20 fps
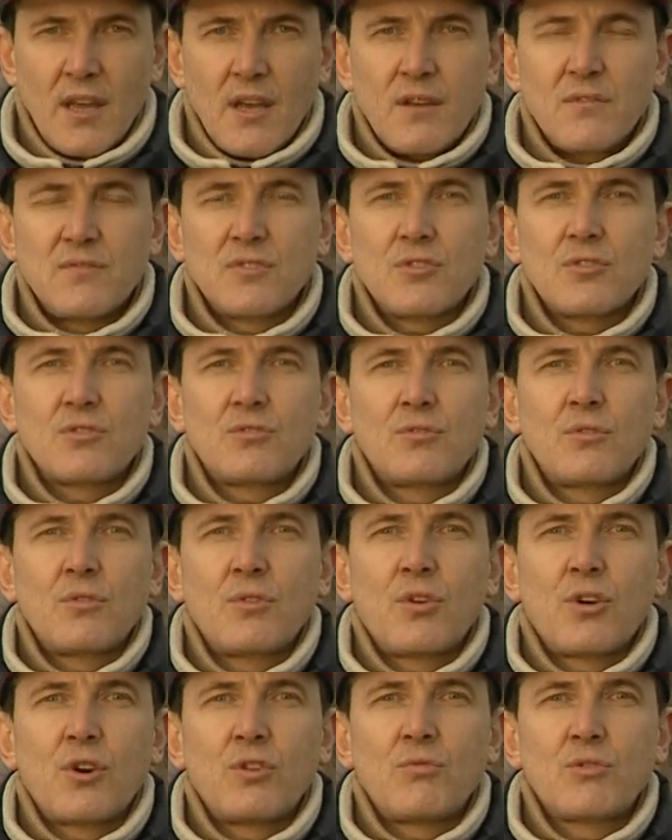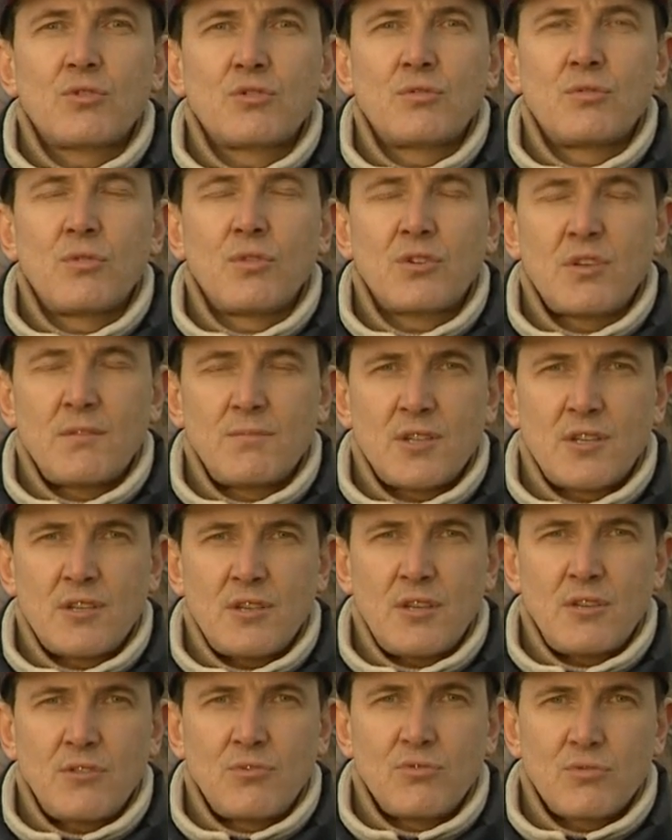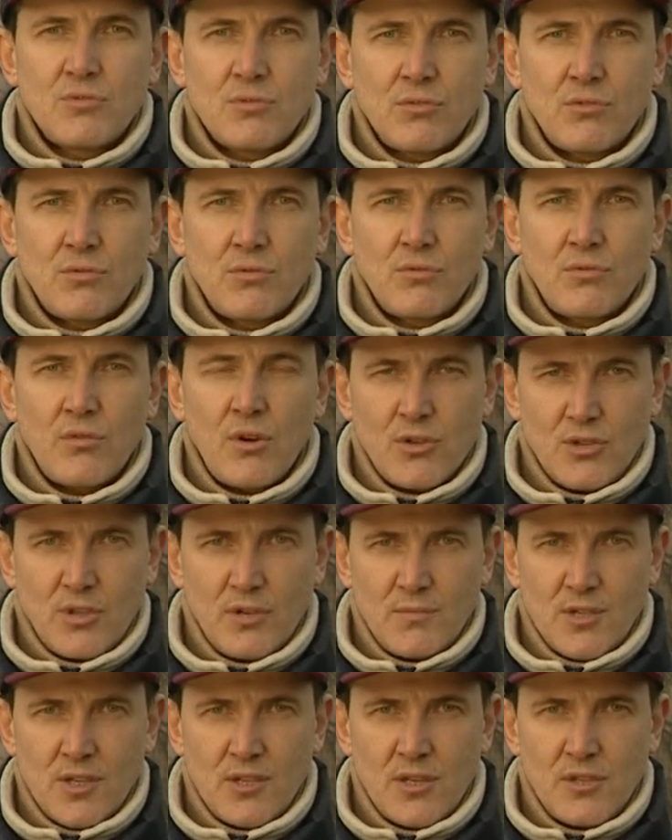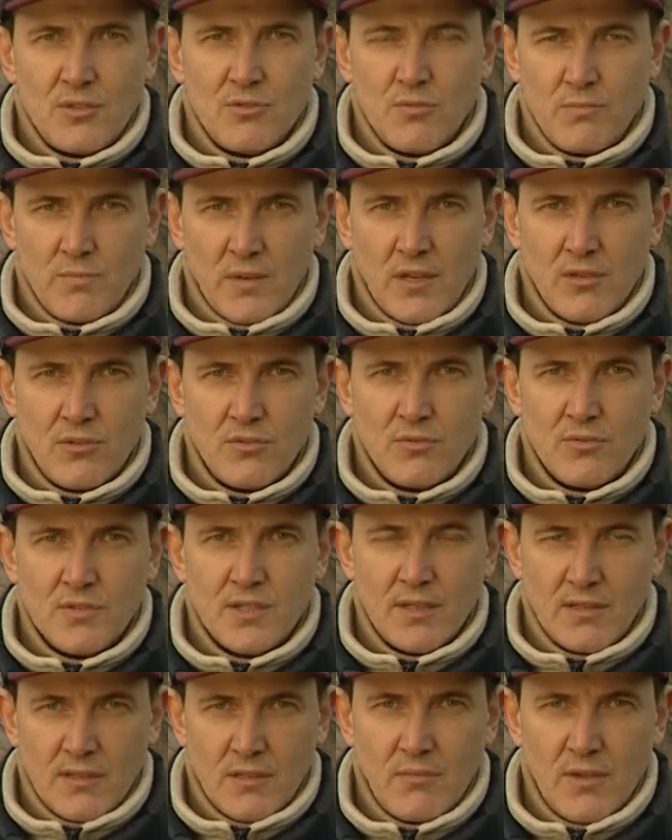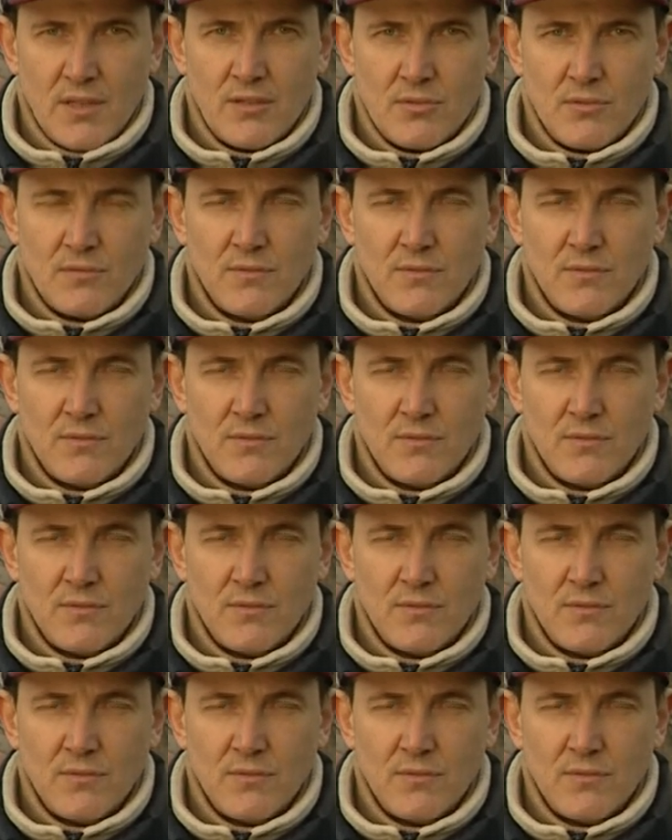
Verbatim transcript: wzrostu około 180-185 cm,